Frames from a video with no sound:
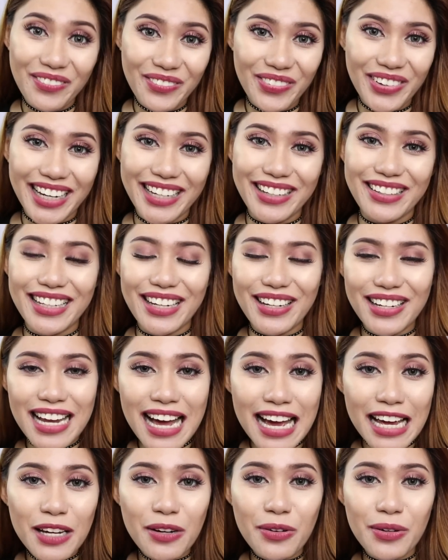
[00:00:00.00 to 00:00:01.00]
Siyempre, yun na yung
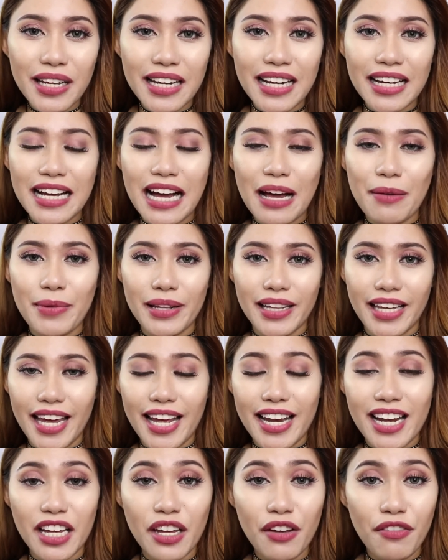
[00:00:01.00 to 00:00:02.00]
lagi kong ginagamit,
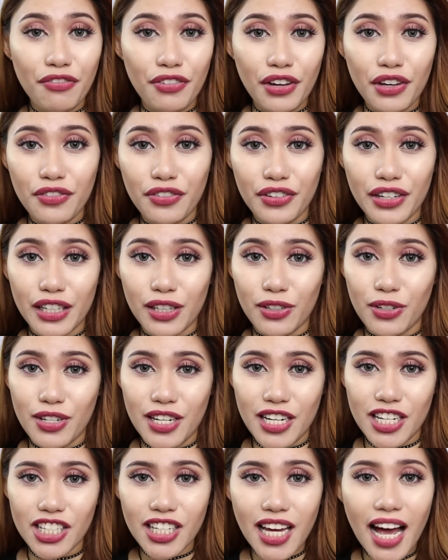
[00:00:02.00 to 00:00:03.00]
kaya naging favorite
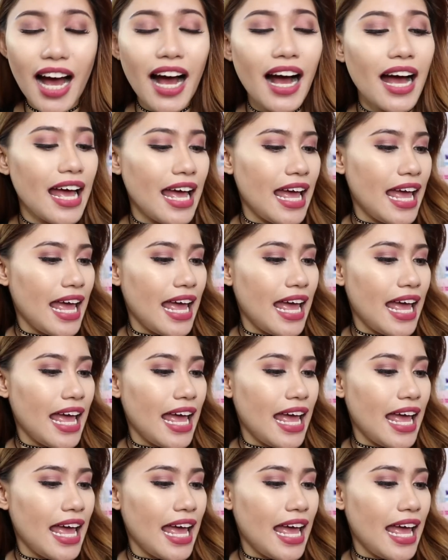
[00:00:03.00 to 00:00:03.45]
ko na siya.